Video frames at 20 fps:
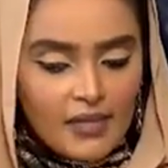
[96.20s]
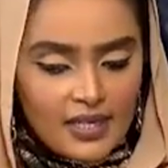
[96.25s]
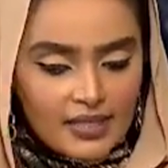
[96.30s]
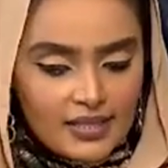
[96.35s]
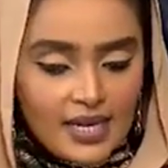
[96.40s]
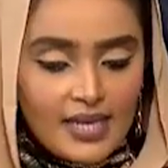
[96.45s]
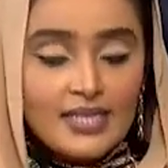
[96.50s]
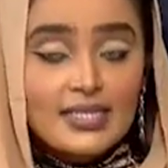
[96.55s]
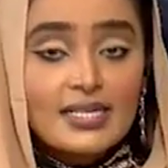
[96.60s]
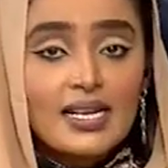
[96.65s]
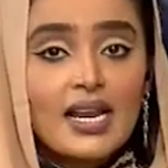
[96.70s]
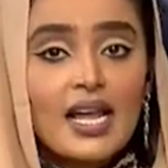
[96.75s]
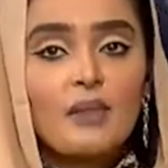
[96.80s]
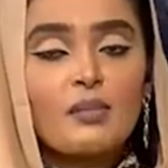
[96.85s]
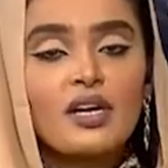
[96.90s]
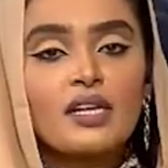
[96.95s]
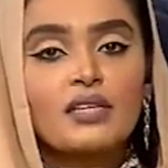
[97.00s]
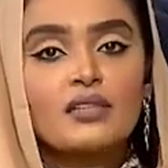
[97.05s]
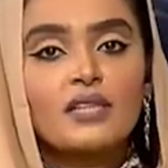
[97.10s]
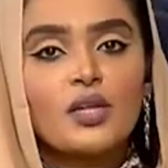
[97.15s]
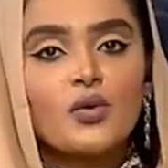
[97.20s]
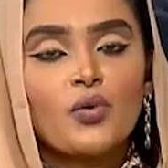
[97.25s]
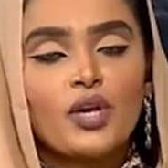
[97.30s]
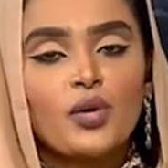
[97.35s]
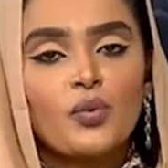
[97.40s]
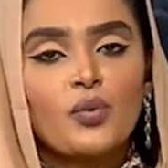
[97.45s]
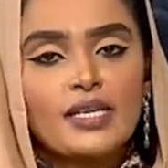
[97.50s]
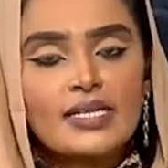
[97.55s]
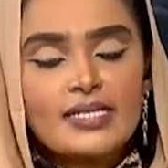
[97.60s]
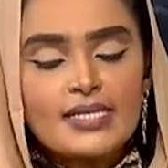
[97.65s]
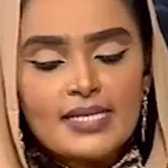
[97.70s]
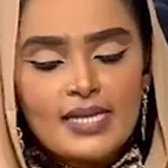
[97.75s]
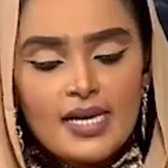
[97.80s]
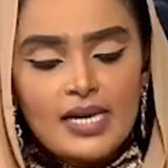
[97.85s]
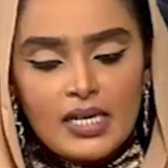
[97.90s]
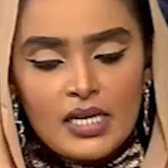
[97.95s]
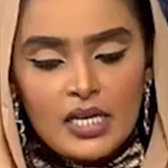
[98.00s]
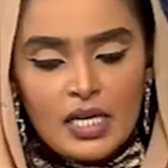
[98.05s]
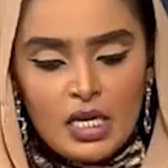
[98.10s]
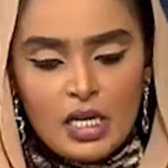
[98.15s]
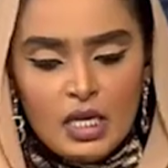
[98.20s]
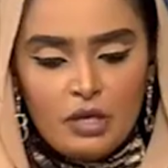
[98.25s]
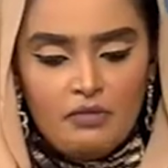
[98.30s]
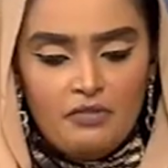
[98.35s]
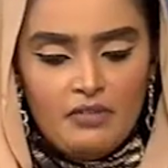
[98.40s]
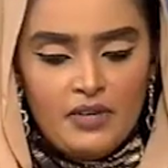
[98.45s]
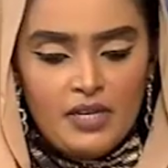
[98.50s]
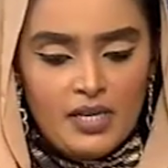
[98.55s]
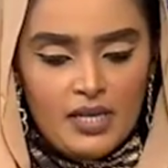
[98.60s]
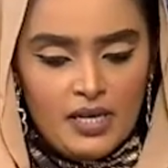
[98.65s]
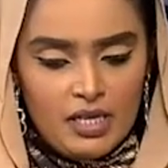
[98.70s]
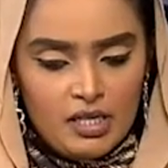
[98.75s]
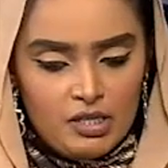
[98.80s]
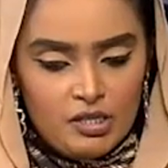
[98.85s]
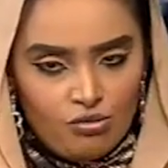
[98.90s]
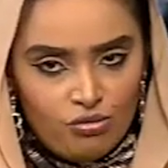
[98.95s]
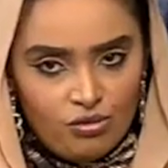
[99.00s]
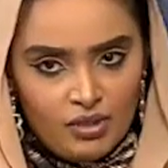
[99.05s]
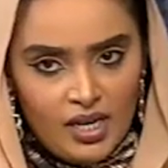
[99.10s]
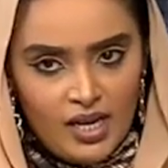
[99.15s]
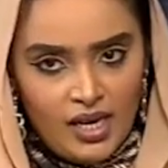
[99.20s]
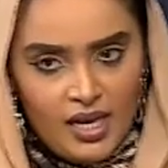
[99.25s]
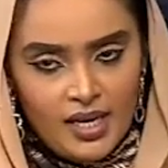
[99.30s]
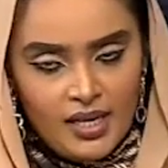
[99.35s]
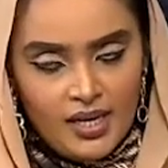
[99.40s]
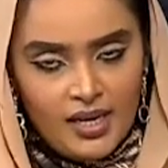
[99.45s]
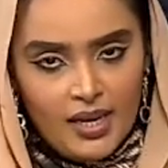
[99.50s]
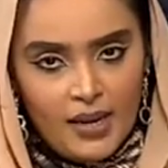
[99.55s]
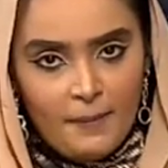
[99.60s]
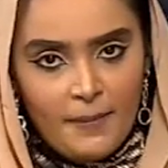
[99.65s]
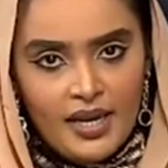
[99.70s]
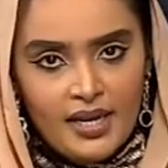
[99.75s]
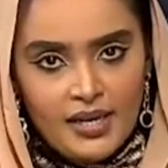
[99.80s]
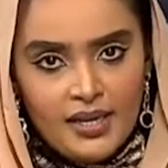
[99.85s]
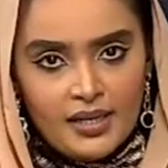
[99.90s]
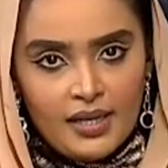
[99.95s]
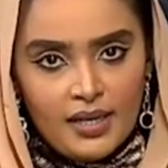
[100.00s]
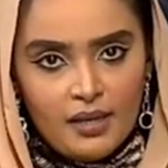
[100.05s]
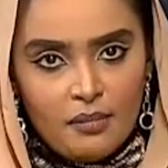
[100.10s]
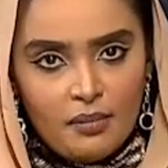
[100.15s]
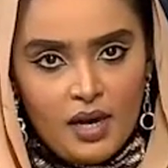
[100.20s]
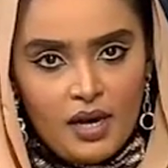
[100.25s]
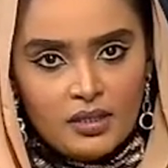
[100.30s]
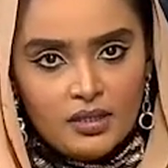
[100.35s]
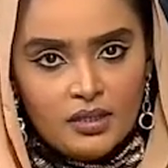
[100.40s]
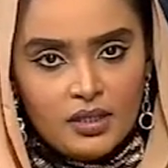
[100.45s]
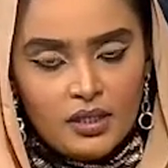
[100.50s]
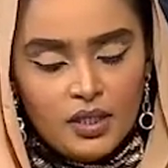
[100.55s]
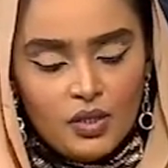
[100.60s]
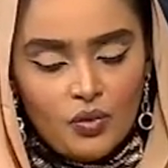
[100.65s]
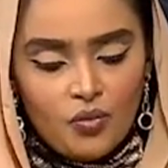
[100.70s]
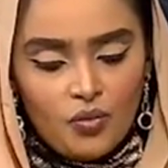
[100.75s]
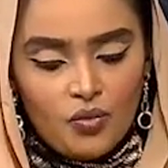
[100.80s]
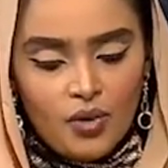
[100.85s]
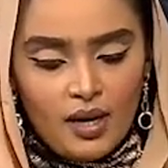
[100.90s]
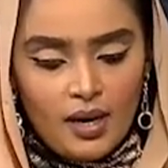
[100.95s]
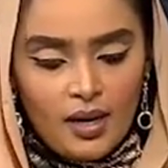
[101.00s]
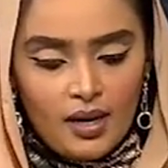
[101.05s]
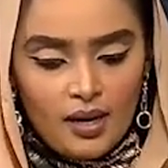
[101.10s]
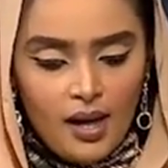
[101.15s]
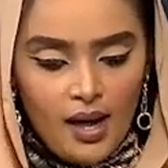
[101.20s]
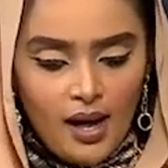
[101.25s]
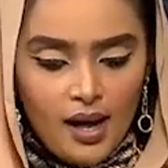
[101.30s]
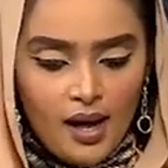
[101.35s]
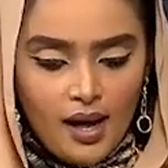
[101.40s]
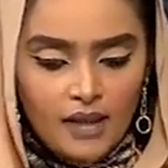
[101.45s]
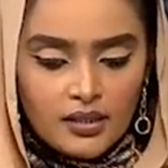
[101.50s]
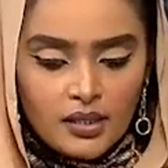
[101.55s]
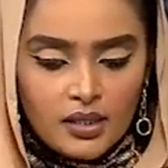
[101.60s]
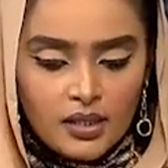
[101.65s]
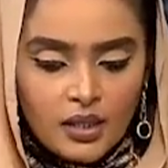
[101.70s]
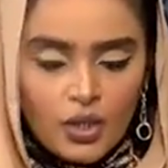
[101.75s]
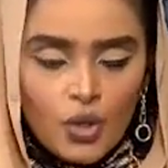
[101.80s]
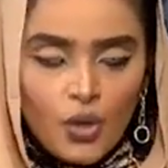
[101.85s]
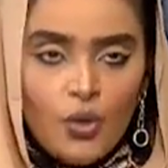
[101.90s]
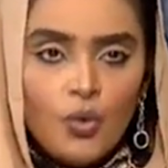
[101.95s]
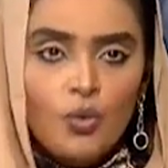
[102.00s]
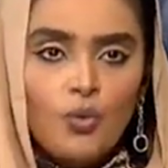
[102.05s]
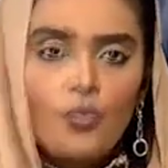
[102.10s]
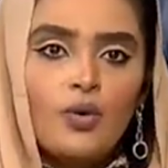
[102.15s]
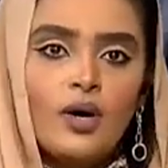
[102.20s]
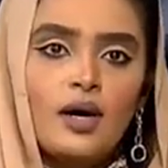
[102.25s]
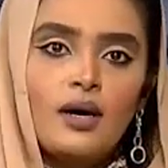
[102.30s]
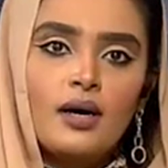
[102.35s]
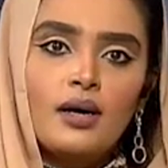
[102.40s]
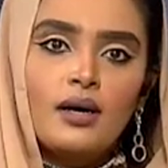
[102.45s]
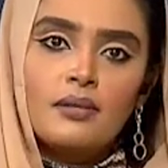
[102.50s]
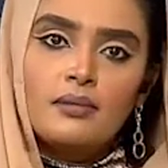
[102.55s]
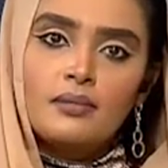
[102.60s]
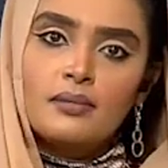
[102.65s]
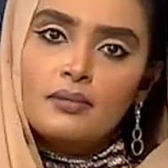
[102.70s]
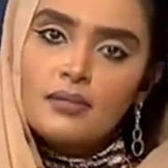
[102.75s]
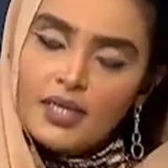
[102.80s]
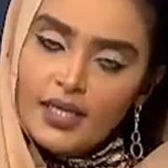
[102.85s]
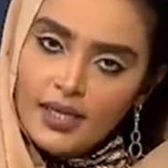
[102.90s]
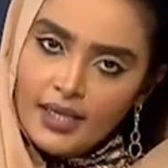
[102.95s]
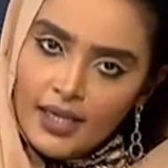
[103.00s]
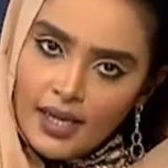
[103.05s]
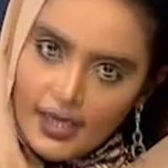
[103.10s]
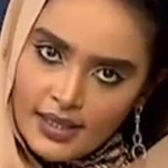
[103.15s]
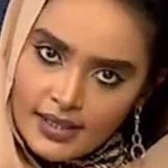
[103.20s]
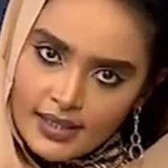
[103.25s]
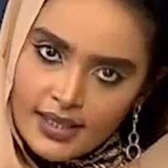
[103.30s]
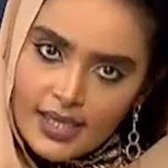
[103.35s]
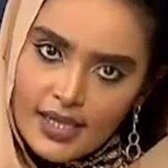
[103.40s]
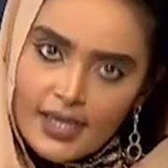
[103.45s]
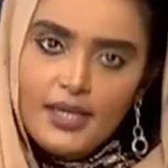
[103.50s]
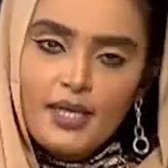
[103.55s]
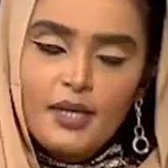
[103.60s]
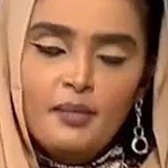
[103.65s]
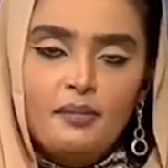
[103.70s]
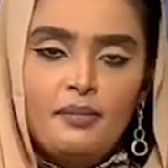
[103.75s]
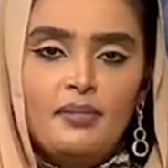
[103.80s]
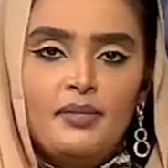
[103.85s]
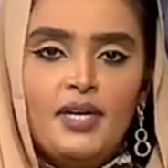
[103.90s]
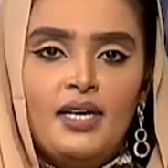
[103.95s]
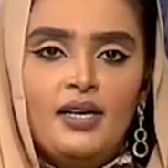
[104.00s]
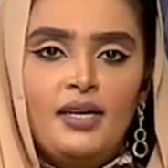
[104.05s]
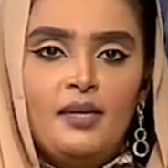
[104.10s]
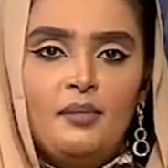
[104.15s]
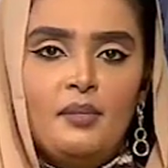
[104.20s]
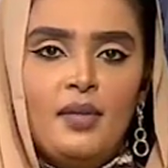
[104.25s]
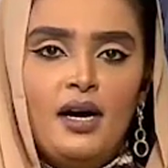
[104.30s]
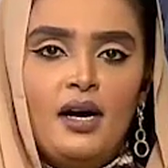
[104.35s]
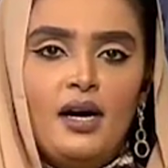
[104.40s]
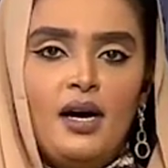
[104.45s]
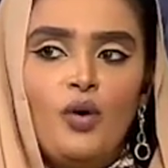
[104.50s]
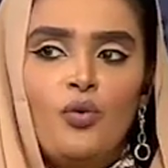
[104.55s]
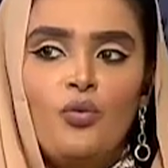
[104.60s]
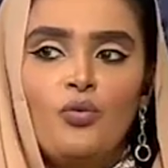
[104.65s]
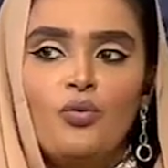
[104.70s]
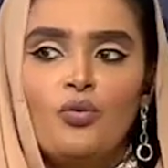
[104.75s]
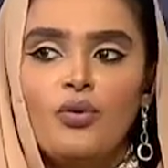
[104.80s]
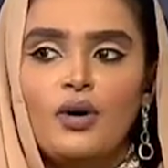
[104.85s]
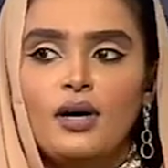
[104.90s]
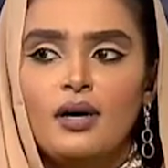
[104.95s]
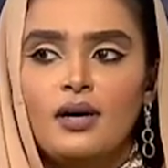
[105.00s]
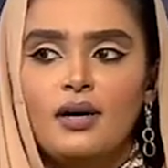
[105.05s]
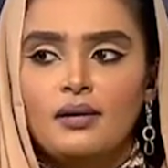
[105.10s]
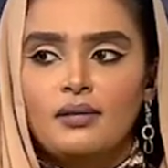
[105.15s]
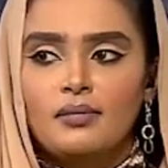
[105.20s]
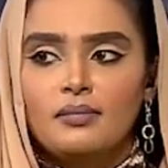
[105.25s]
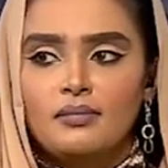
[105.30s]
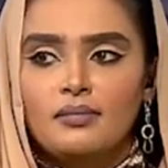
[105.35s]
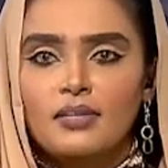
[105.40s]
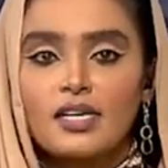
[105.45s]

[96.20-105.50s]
إدارة العمل الطوعي والإنساني في السودان بين الماضي والحاضر واحنا هنتكلم آه، معاه آه،